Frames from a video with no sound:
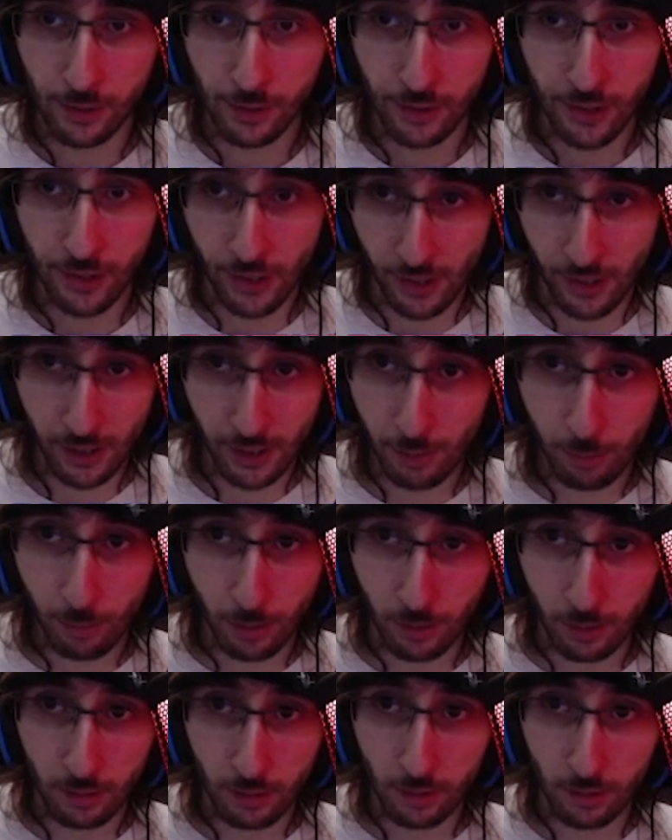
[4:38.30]
C'est
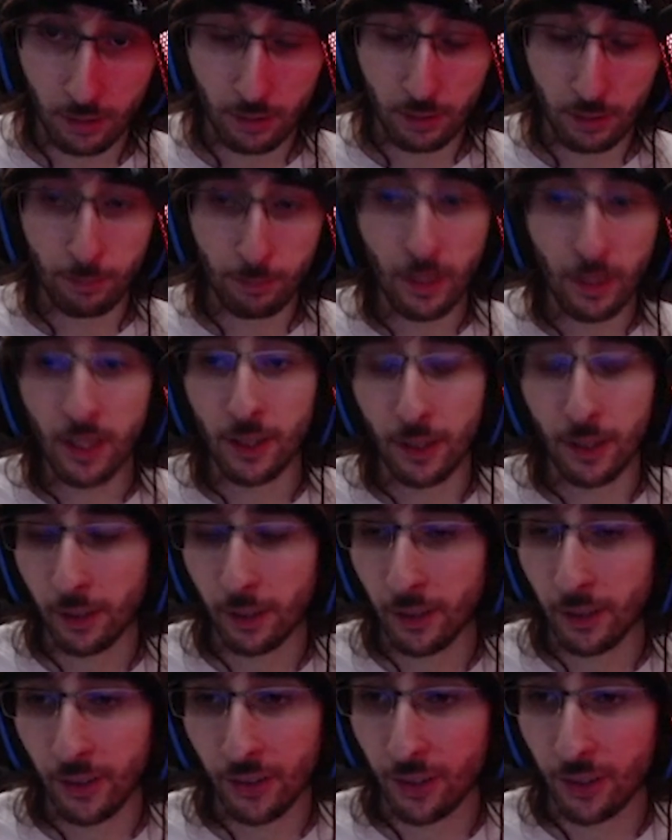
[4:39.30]
terrible.
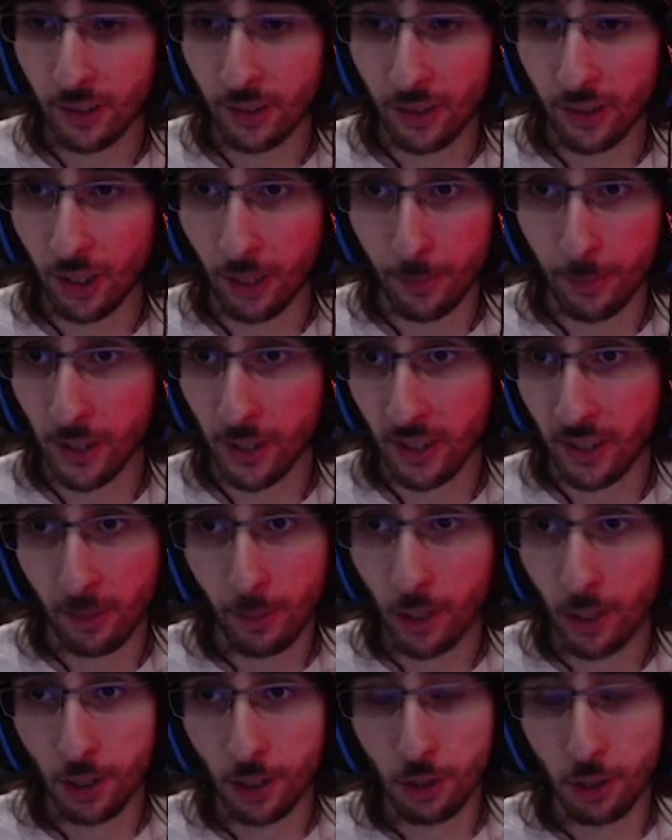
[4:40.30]
Mais c'est comme ça que ça
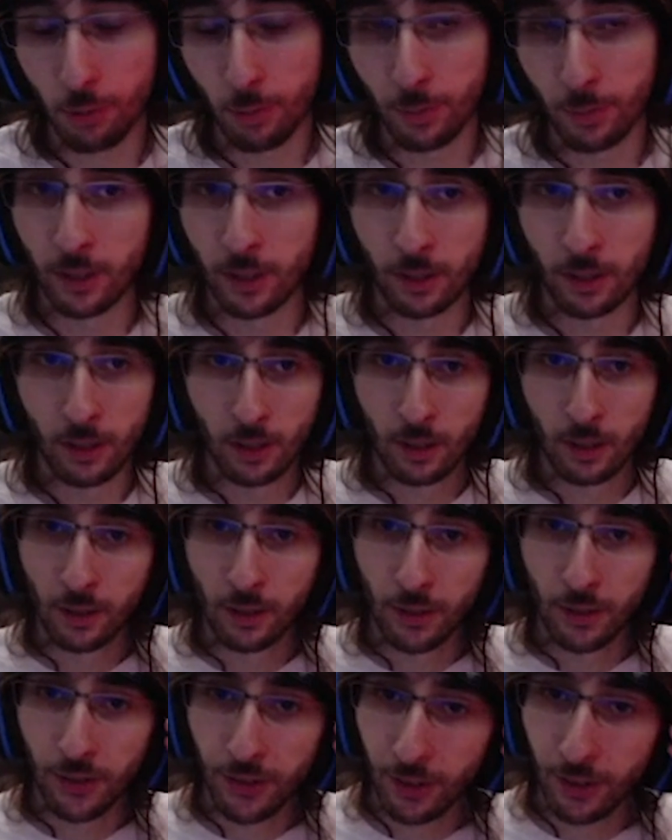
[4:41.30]
marche, les jeux mobiles.
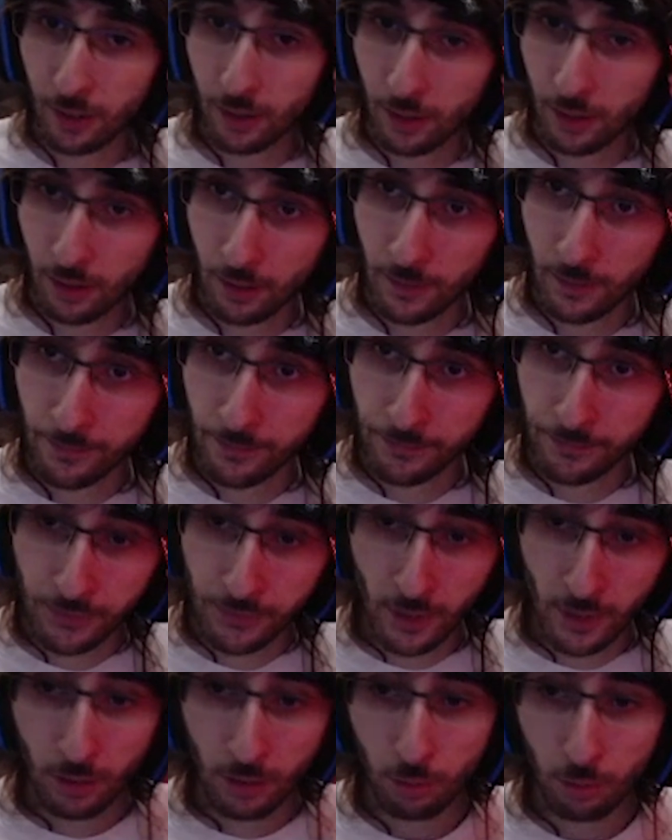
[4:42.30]
C'est... Euh,
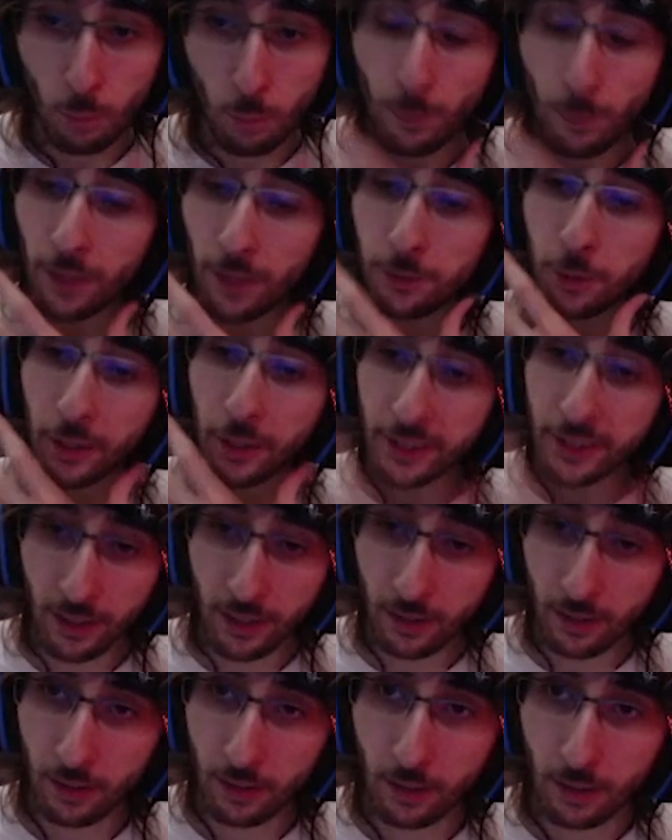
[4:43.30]
tout part de
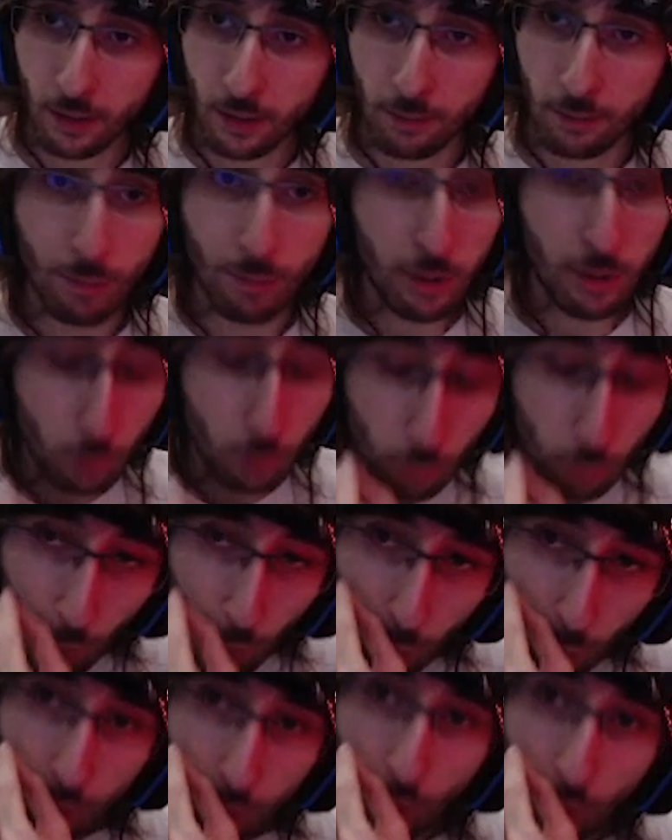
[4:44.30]
rien, mais
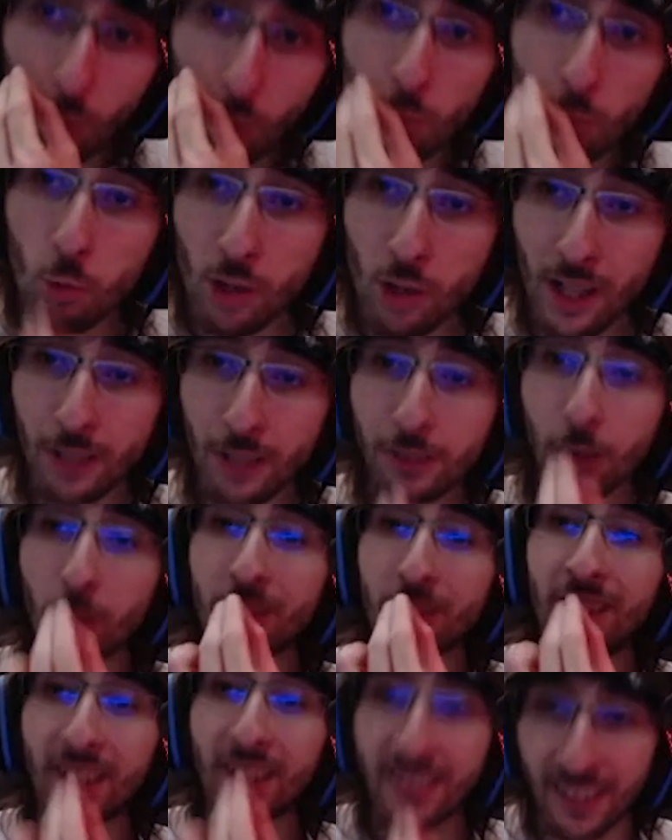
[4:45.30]
tout au
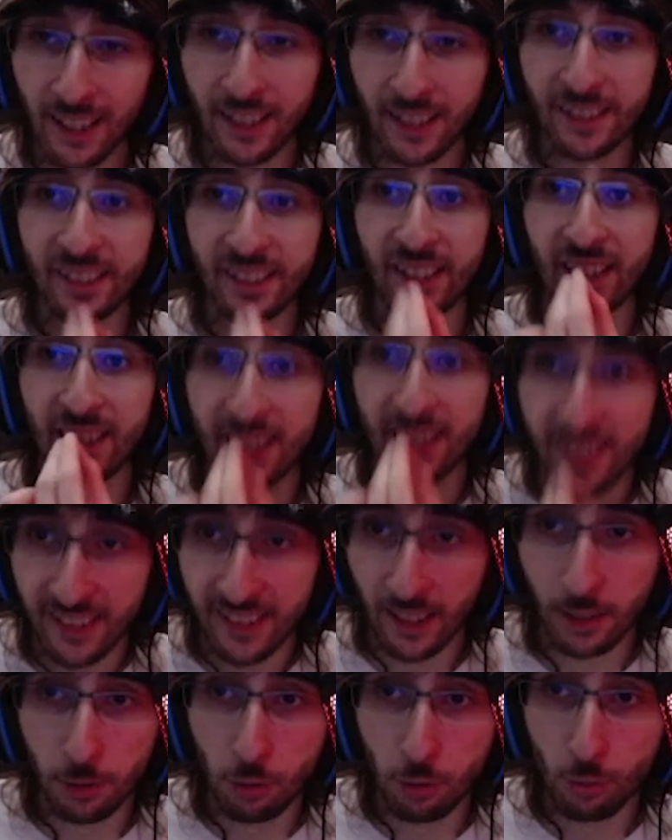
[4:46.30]
moindre détail est
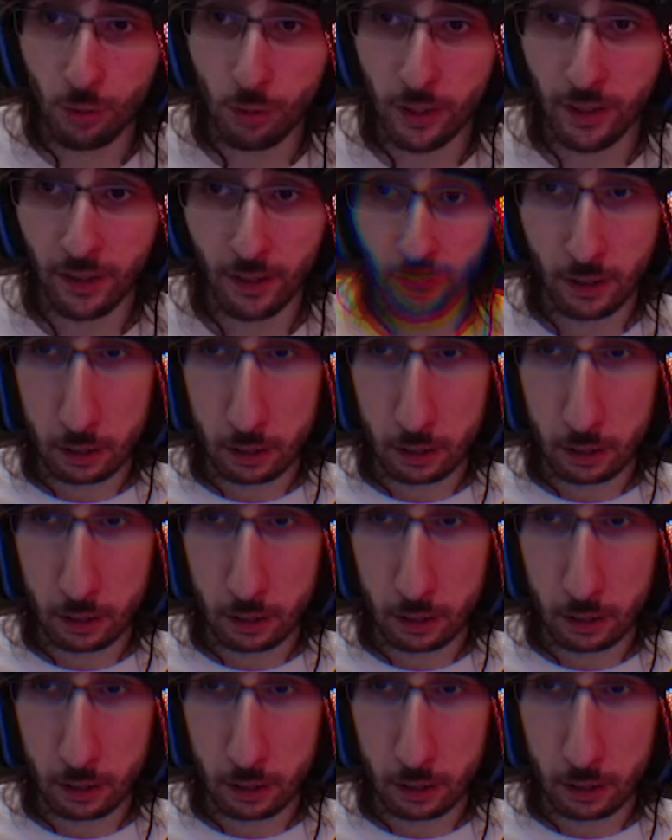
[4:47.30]
calculé.